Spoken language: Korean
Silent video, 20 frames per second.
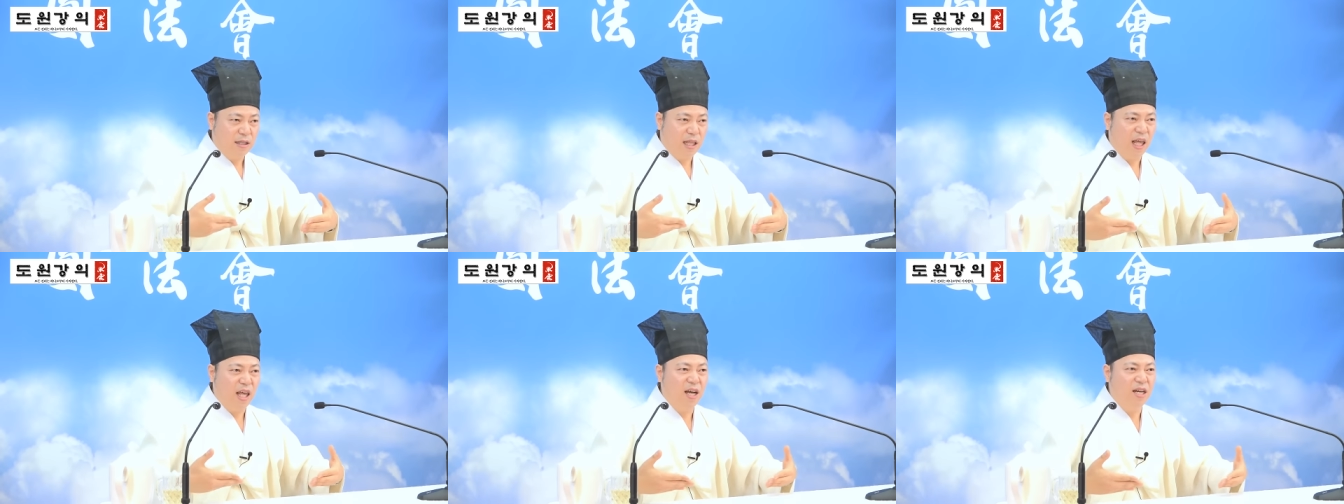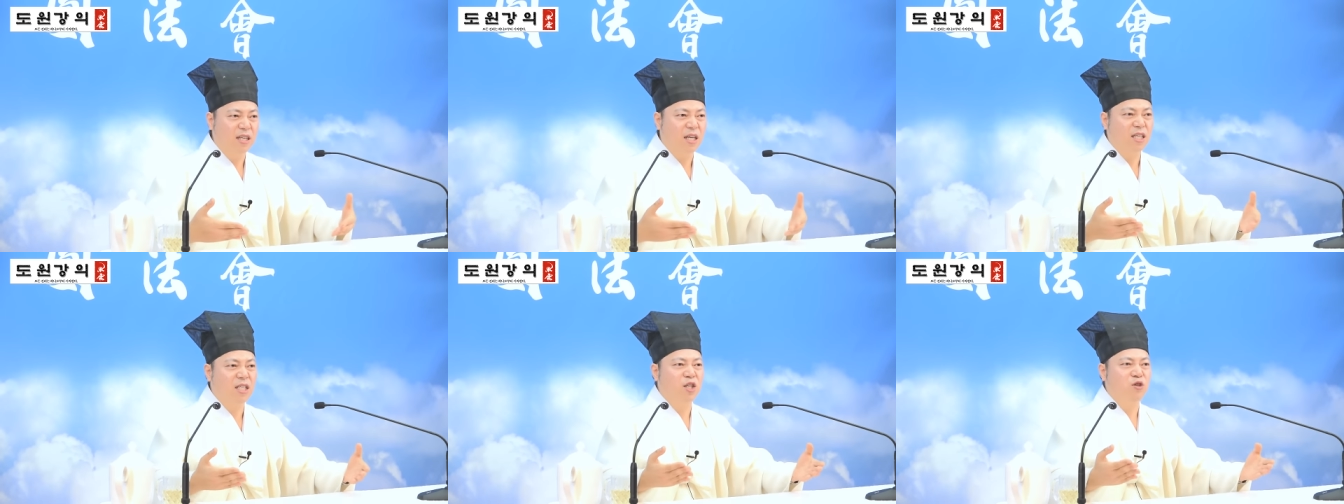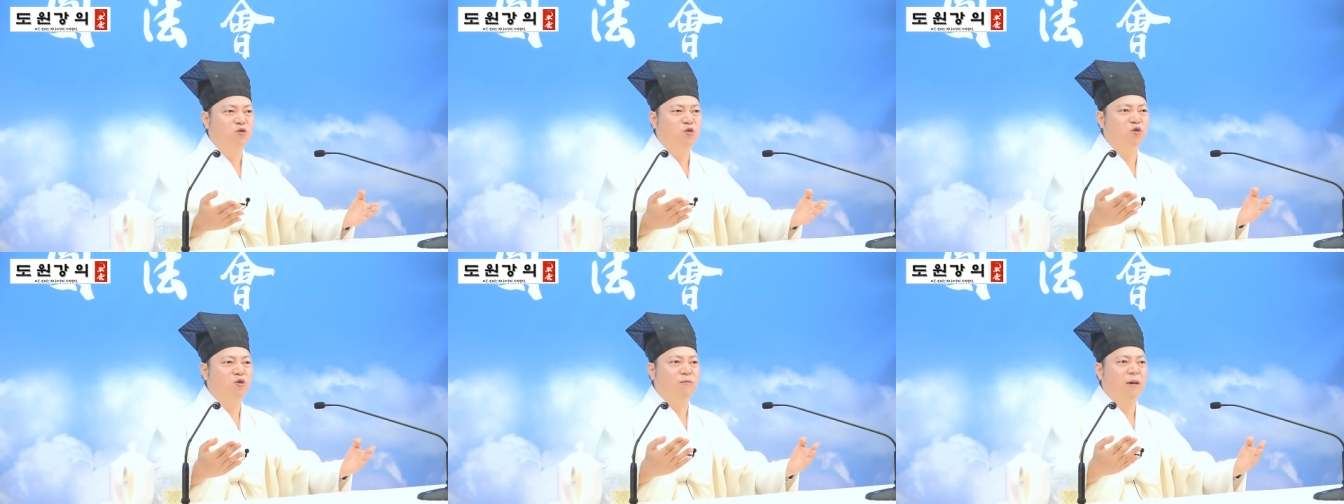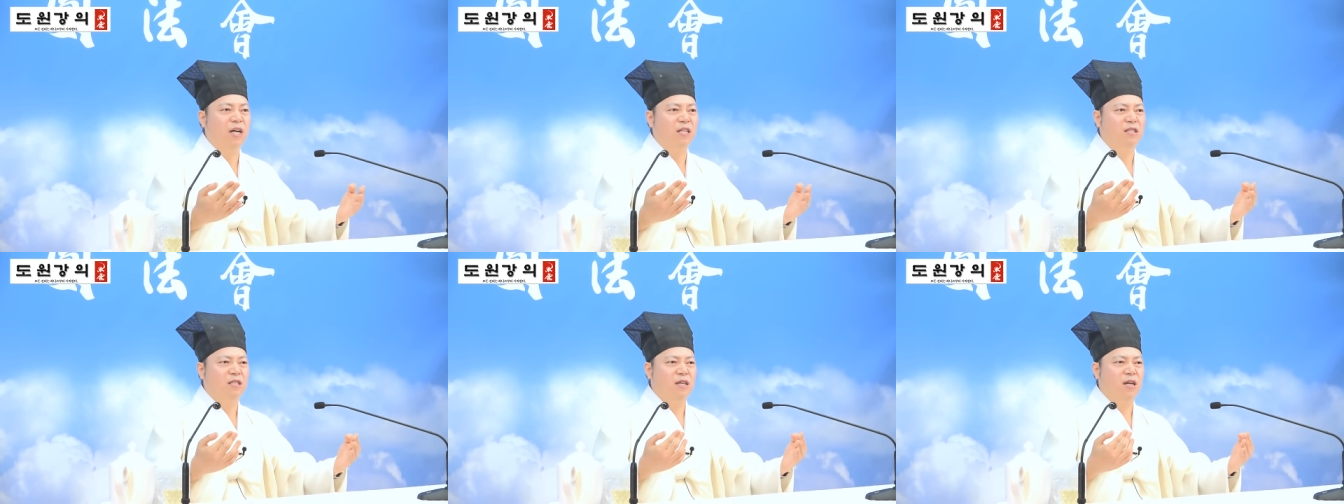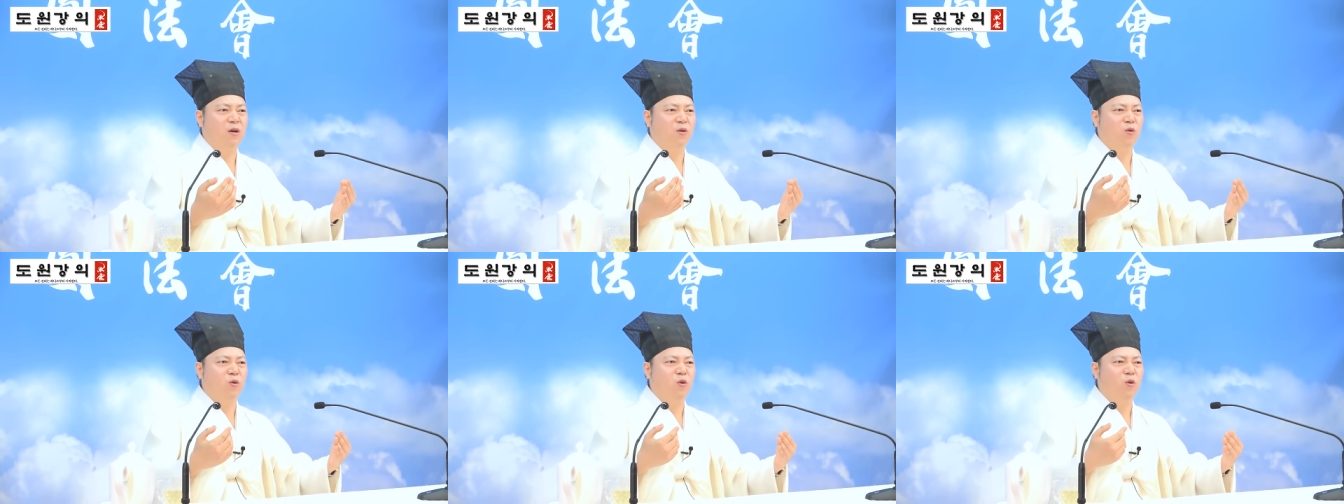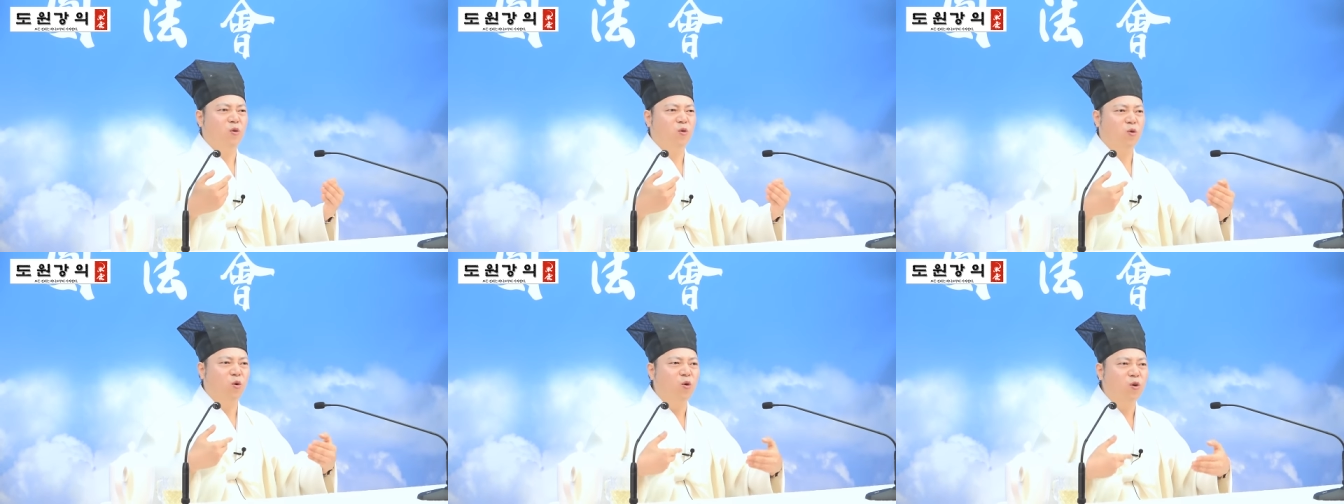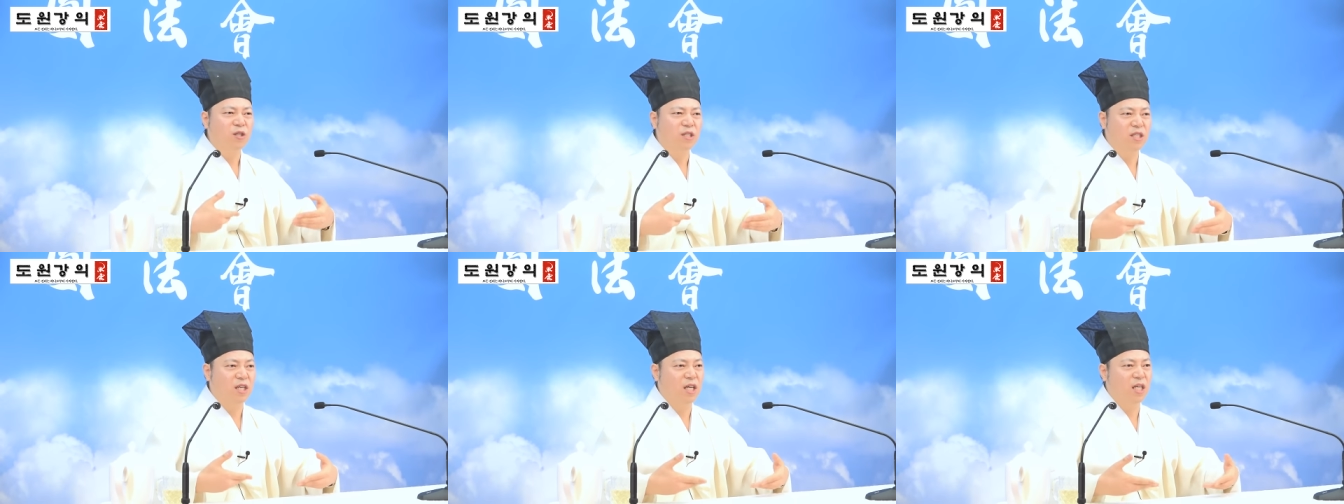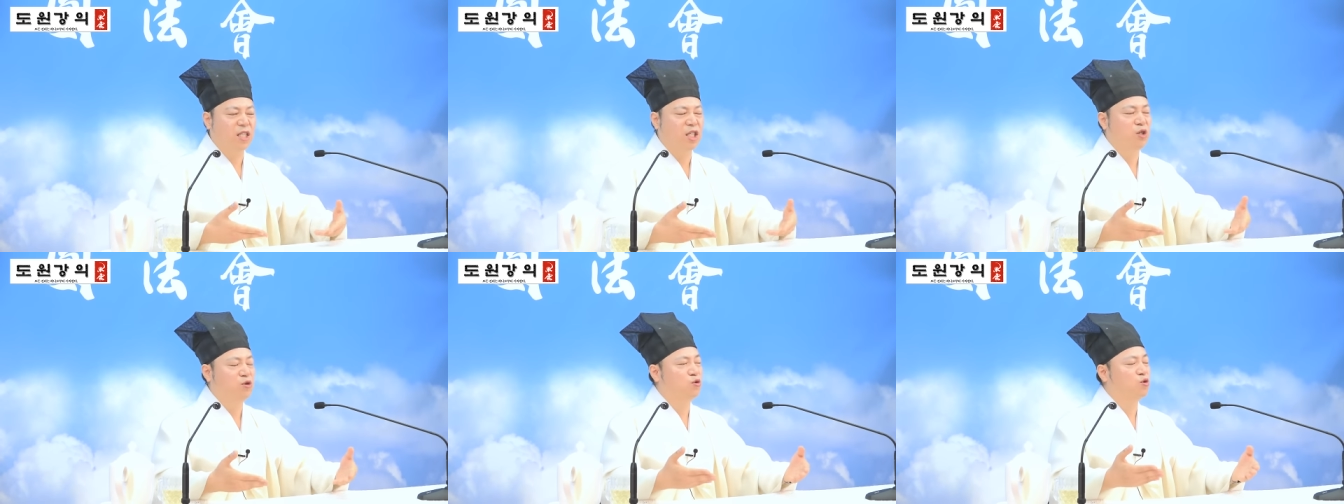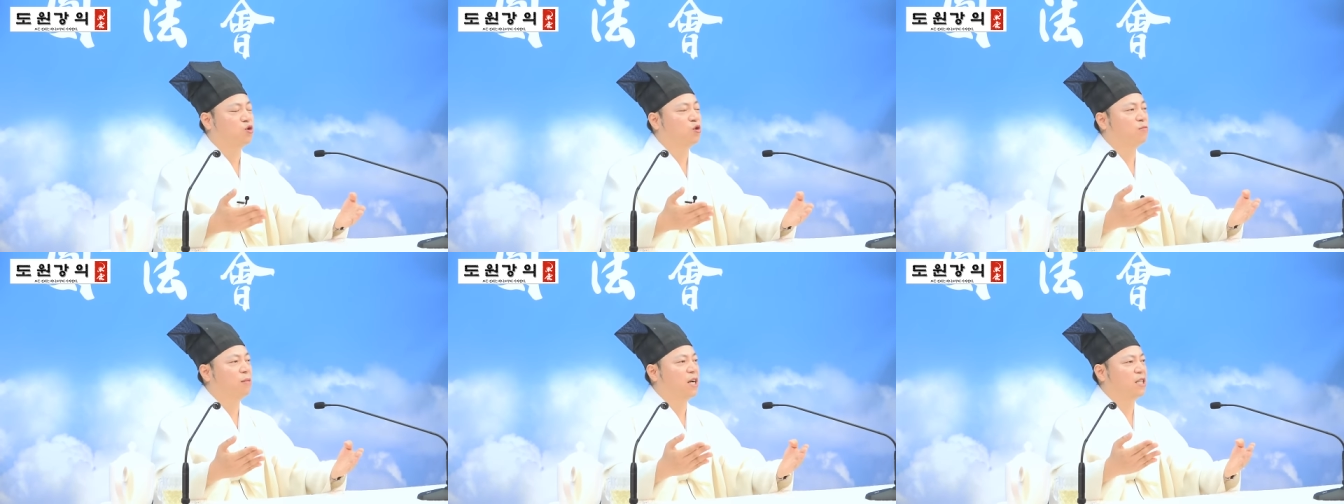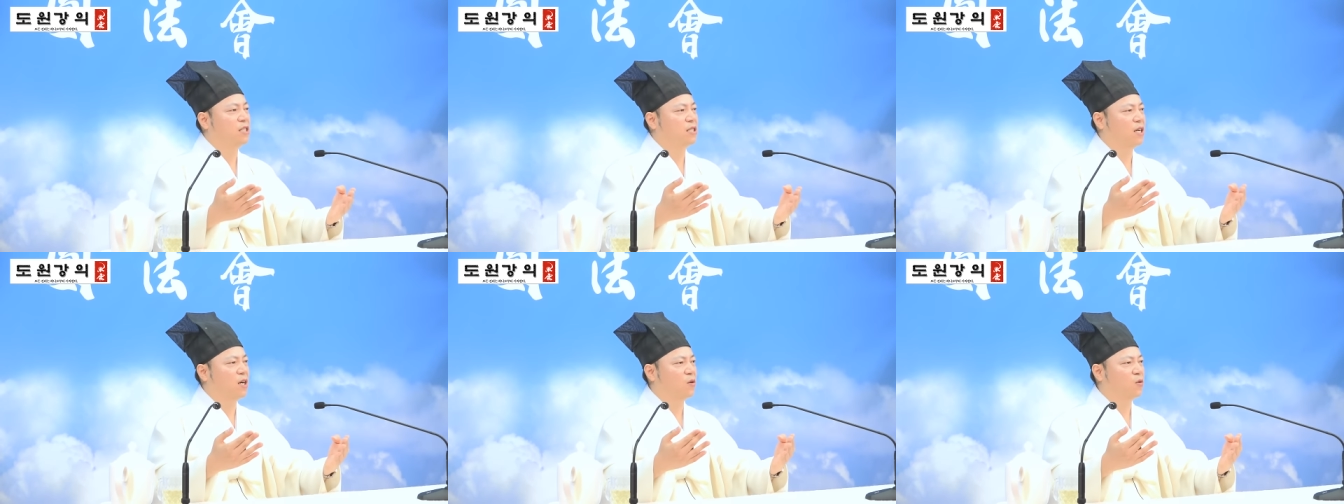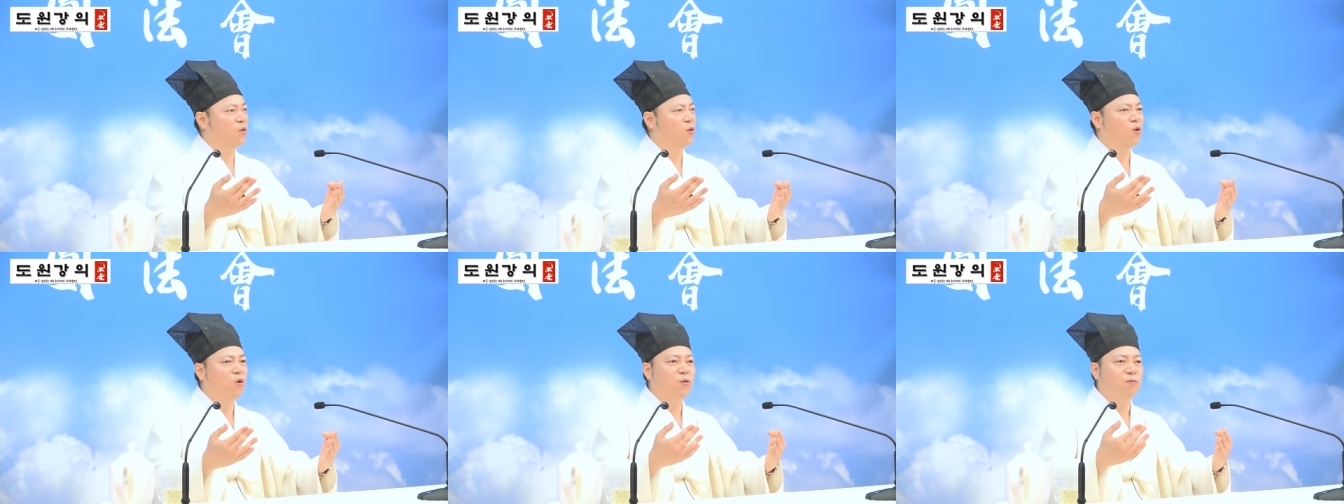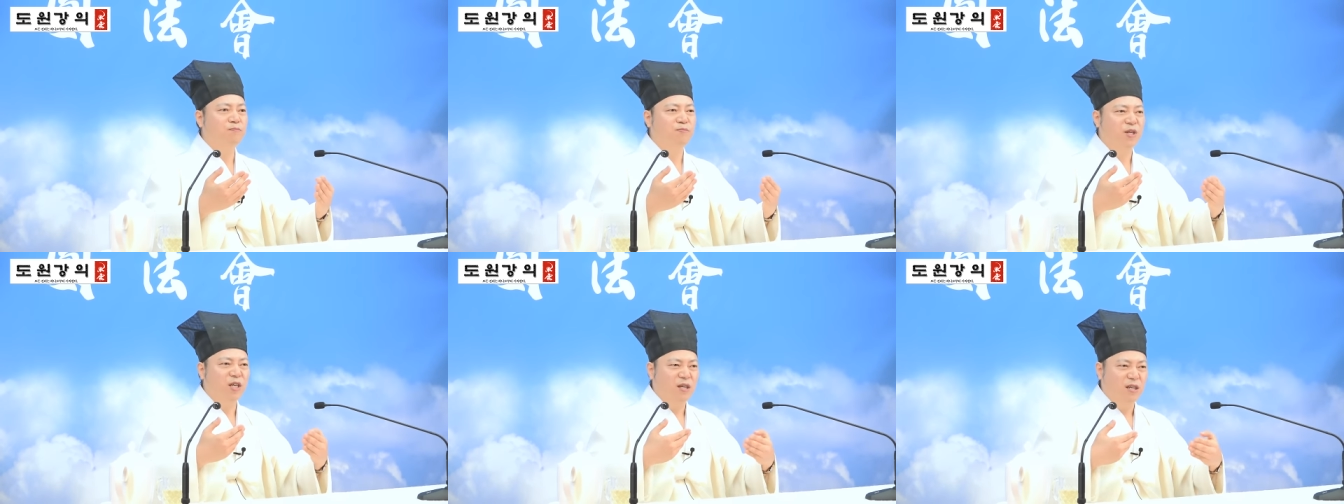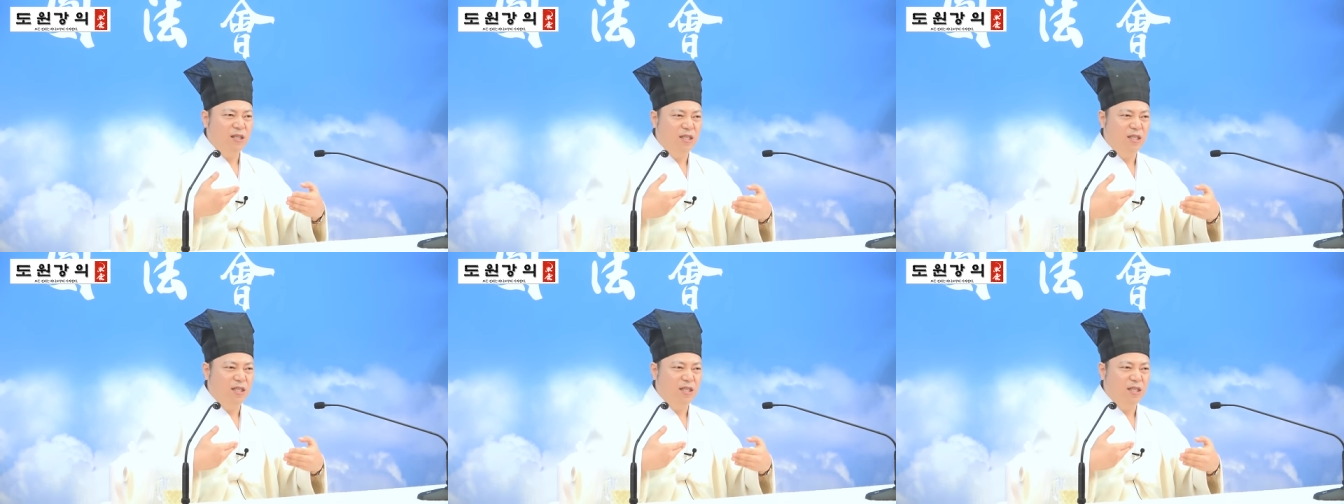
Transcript: 태양의 기운도 맞이하고 공기의 기운도 맞이하고